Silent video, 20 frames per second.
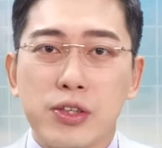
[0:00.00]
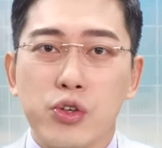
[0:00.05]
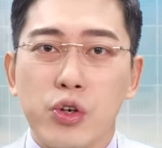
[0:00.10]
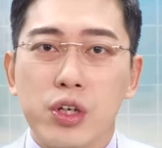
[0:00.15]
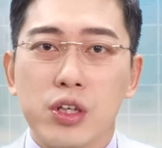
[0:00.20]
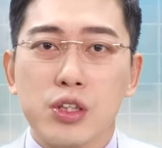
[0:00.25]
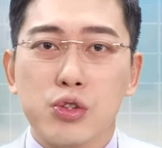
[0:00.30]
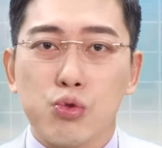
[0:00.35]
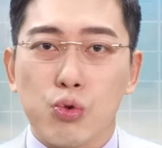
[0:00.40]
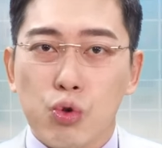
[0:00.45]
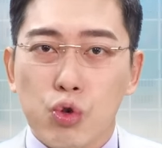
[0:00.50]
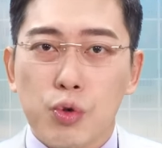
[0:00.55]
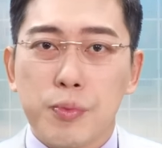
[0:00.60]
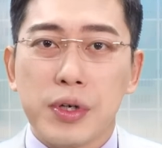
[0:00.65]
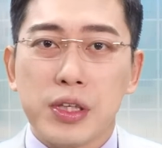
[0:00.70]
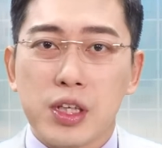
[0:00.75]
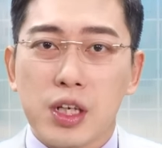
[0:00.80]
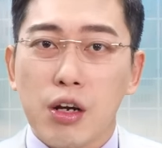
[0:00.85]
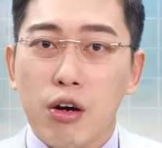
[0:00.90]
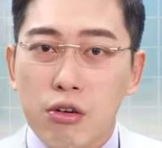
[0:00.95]
有一个所罗
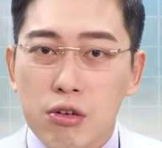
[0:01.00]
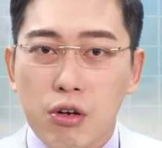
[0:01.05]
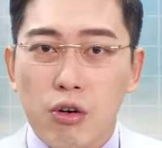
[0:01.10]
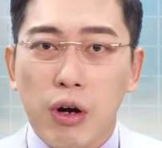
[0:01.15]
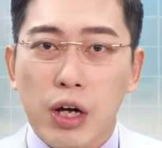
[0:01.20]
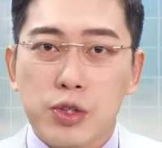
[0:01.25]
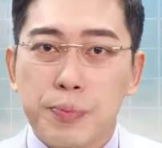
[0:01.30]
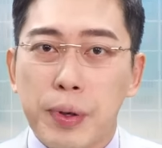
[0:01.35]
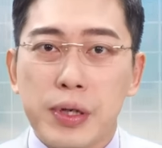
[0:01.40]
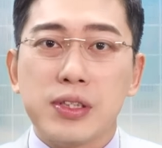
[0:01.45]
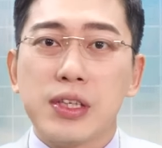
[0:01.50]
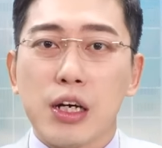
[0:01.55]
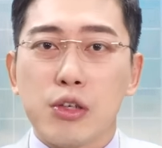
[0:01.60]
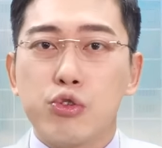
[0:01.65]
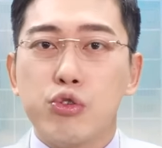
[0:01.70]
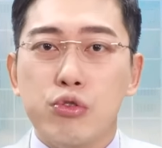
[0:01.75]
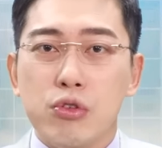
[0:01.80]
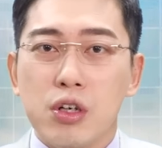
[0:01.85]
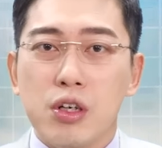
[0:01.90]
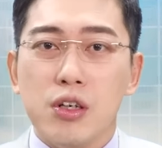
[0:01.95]
门的 logo，它就喷上
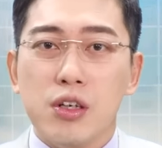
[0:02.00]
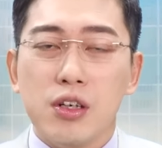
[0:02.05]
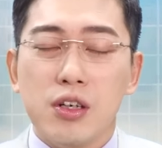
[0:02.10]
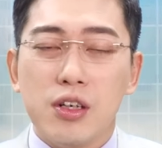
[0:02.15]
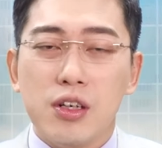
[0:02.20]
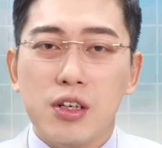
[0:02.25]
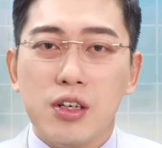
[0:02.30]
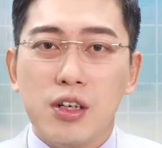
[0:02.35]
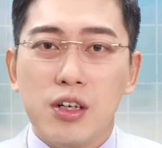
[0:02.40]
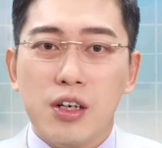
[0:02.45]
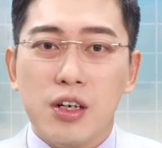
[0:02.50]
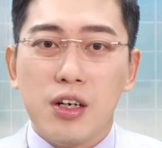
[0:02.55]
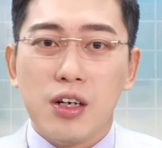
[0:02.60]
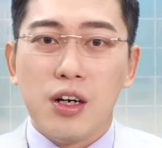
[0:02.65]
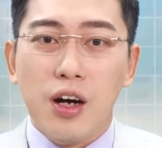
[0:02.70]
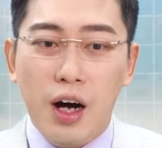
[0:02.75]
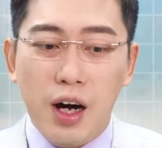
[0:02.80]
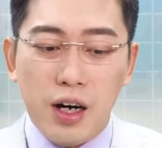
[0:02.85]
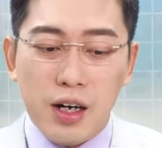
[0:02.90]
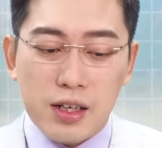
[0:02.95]
去了，没错，
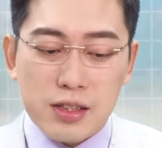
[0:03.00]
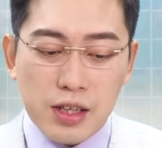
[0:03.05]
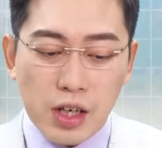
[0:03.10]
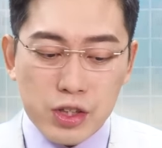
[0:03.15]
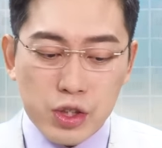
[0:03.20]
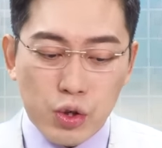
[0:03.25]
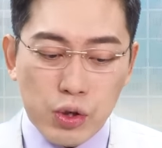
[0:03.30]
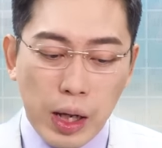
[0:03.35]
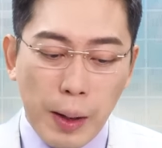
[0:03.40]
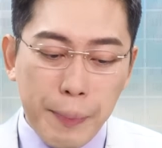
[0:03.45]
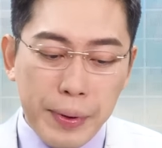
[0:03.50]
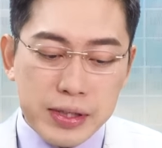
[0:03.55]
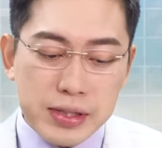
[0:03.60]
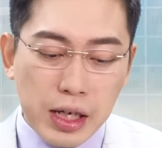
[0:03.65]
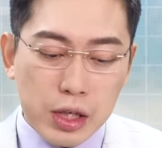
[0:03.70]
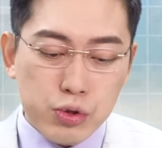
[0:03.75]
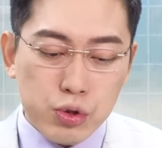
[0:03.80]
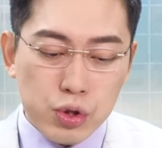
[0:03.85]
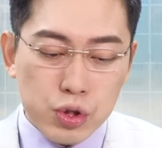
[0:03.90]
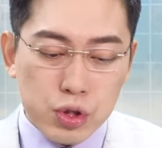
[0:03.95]
嗯，然后结果它喷上去